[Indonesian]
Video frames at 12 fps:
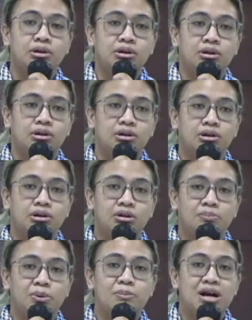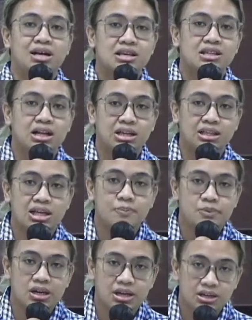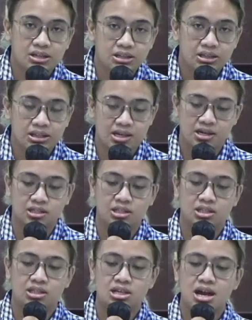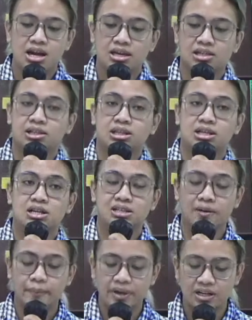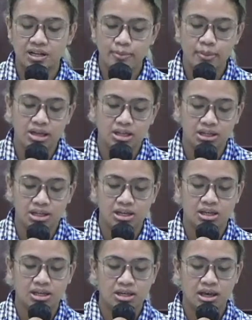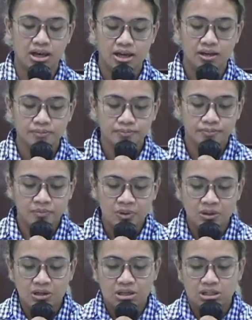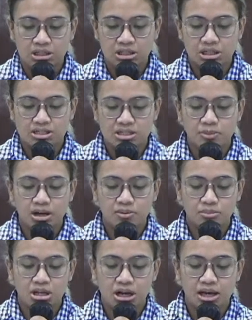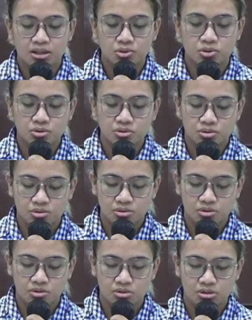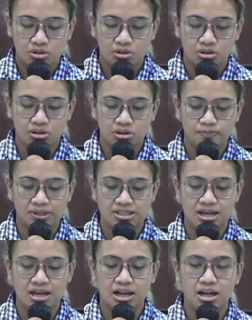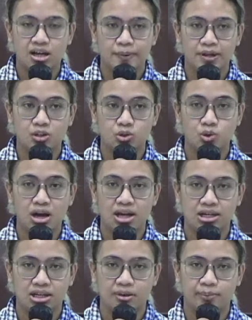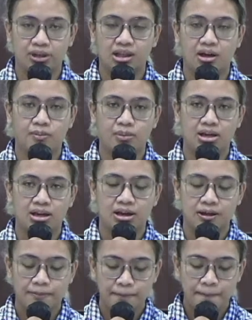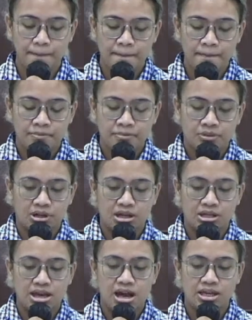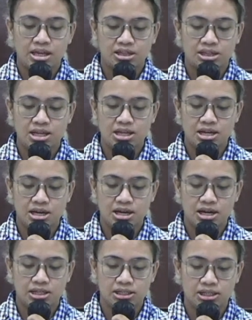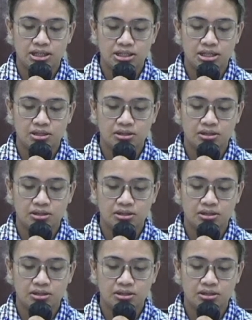uh, pembahasan Alkitabnya yang di ayat ketiga sampai kelima ini, ya kan? Tadi Kak Sima kan bilang tuh, uh, percayalah kepada Tuhan yang pertama, ya kan? Nah, di ayat tiga, adik-adik,